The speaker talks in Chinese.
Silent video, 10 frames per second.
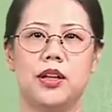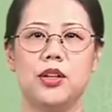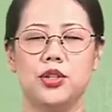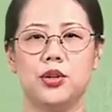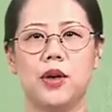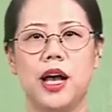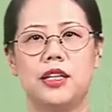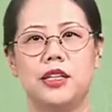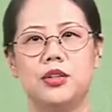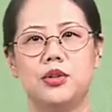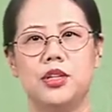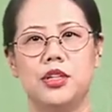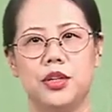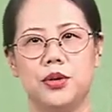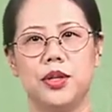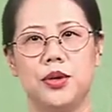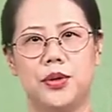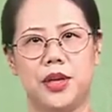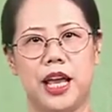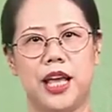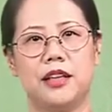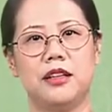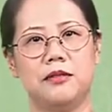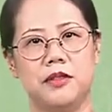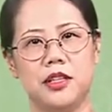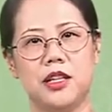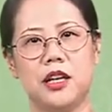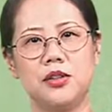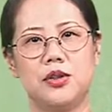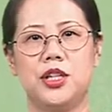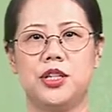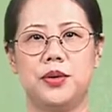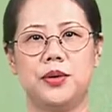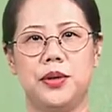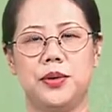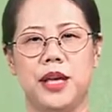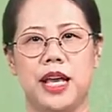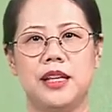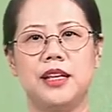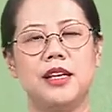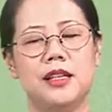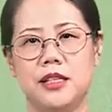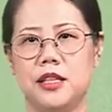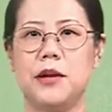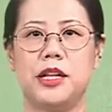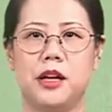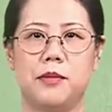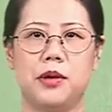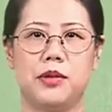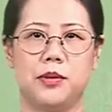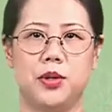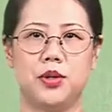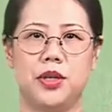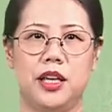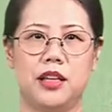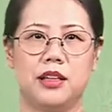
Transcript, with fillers: 说话时所使用的语言和文章所使用的语言。基本上没有什么距离，